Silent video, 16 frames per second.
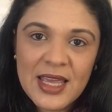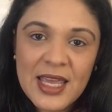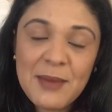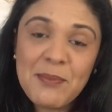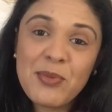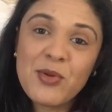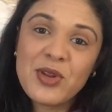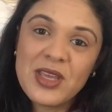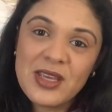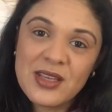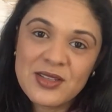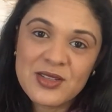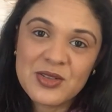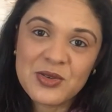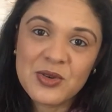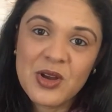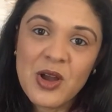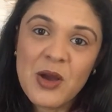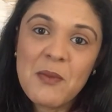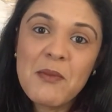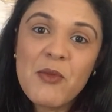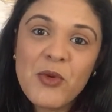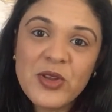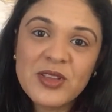E por isso,
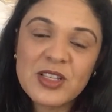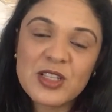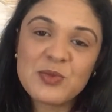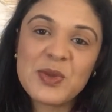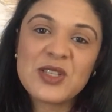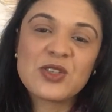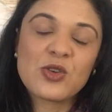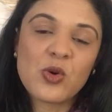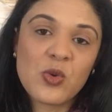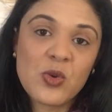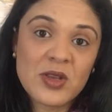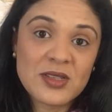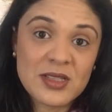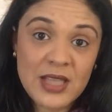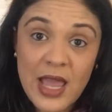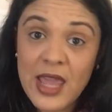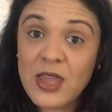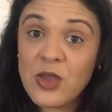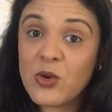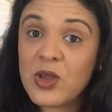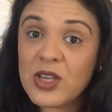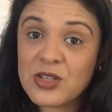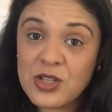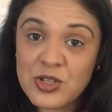muitas pessoas têm
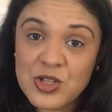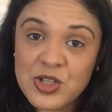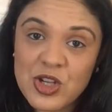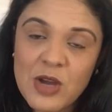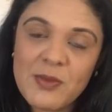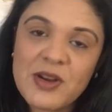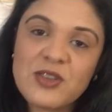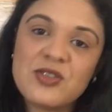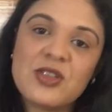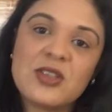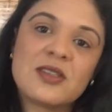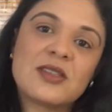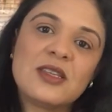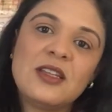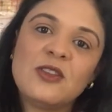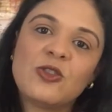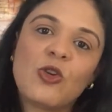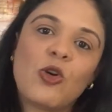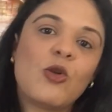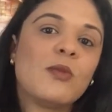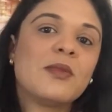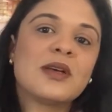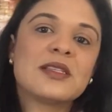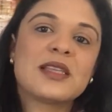o que a gente chama de
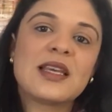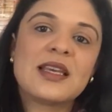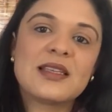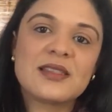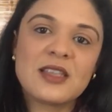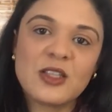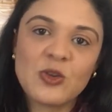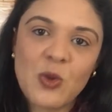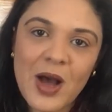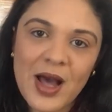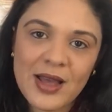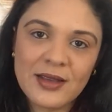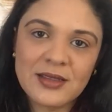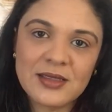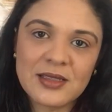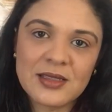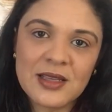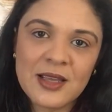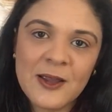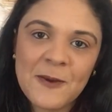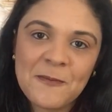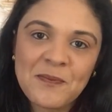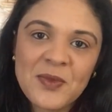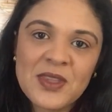sintomas residuais.
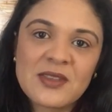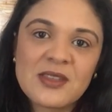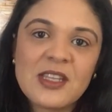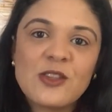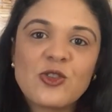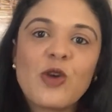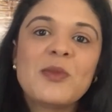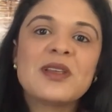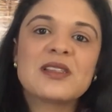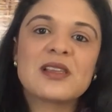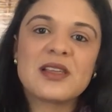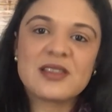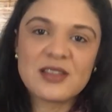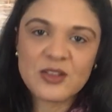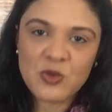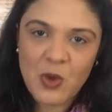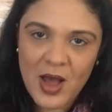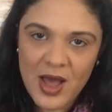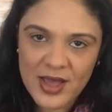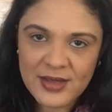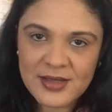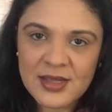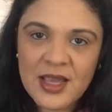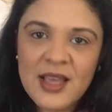Sintomas
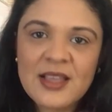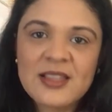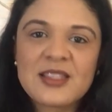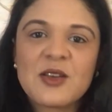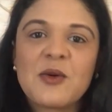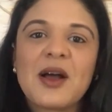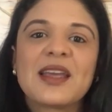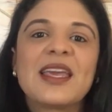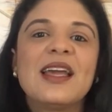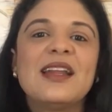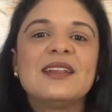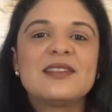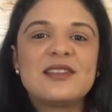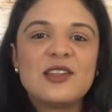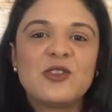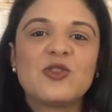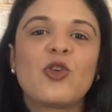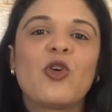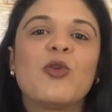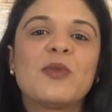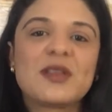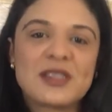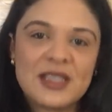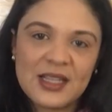residuais são aqueles
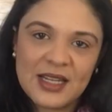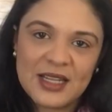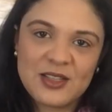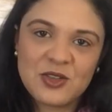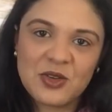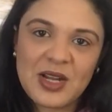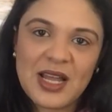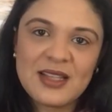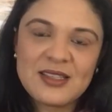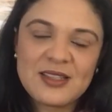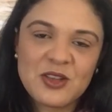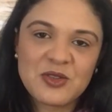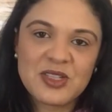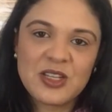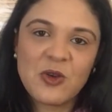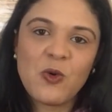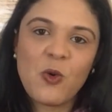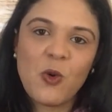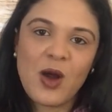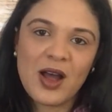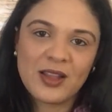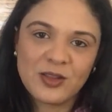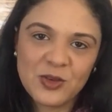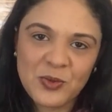sintomas relacionados ao seu
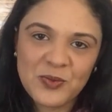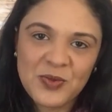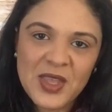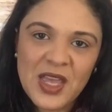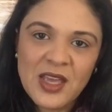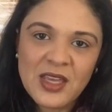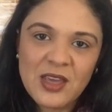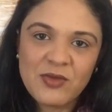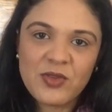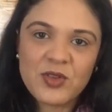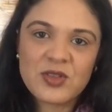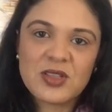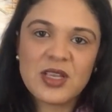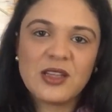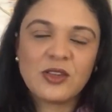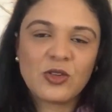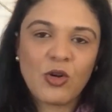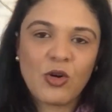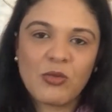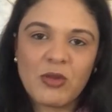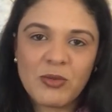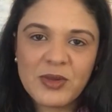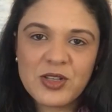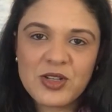quadro que você
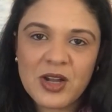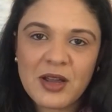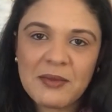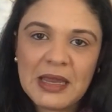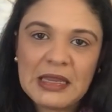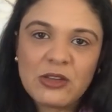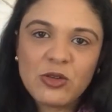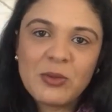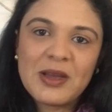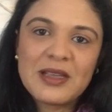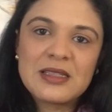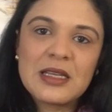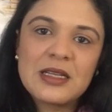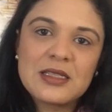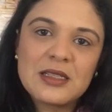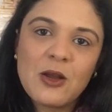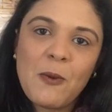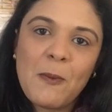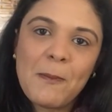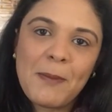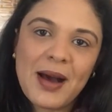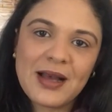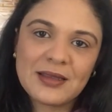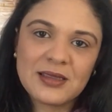toma um medicamento, mas eles
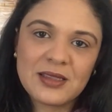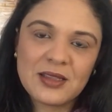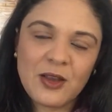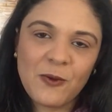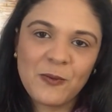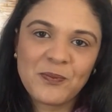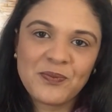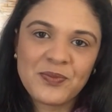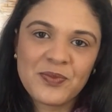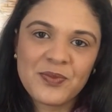não passam